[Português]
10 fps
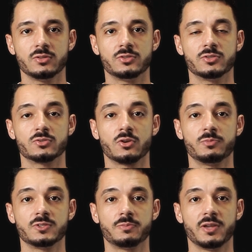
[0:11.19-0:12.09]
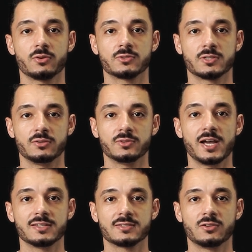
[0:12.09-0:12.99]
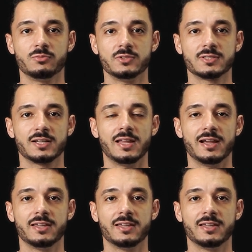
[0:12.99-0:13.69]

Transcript: de sopros e percussão da ação Música na